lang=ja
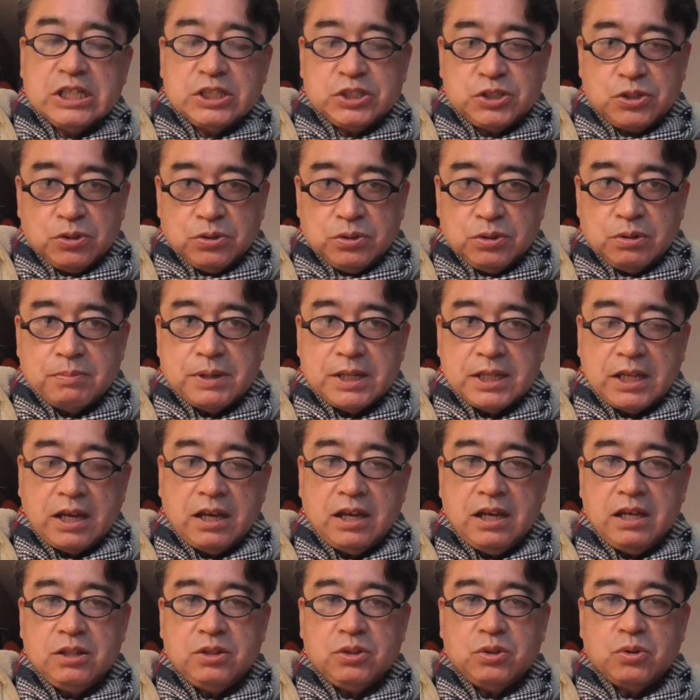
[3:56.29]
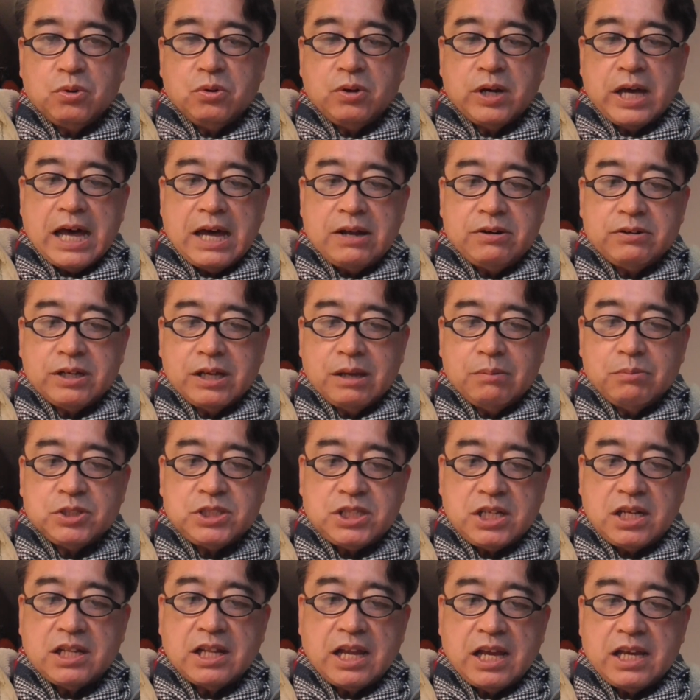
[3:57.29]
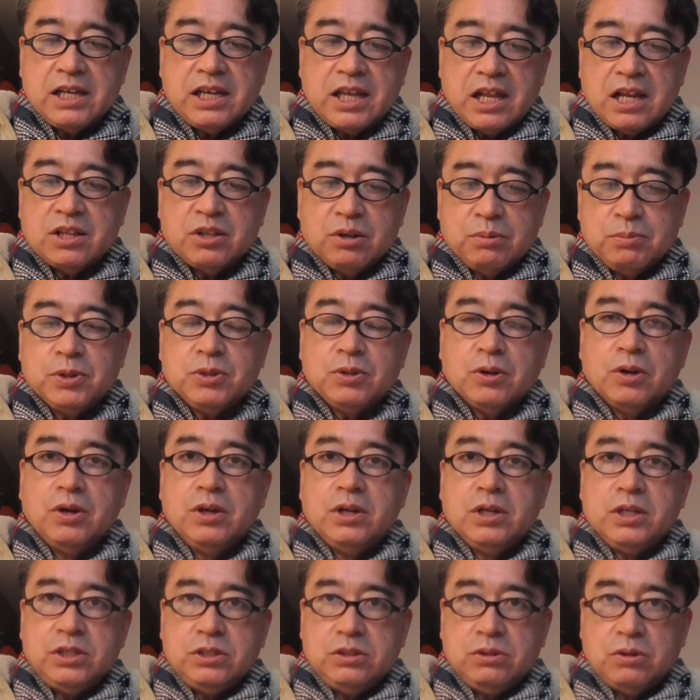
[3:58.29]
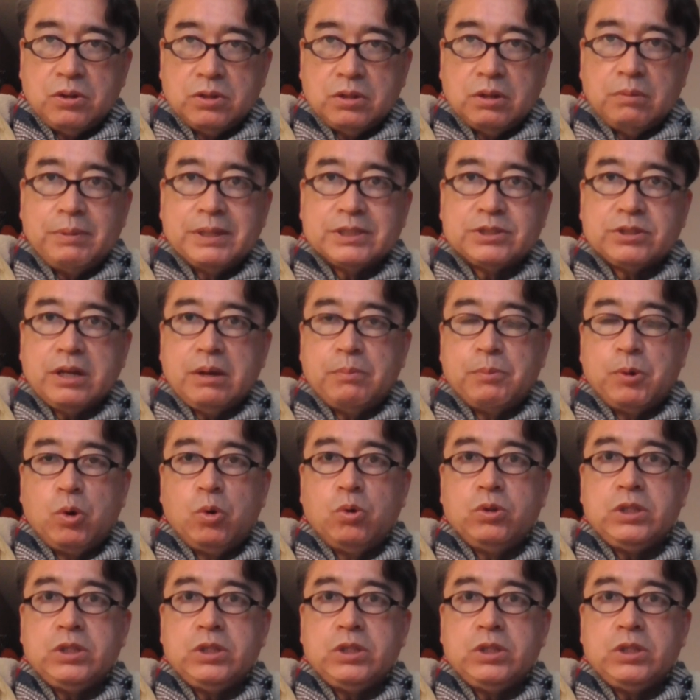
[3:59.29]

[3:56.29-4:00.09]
ちょっとまだ変動があるかもしれないけれども、ということ。まあ、それはもう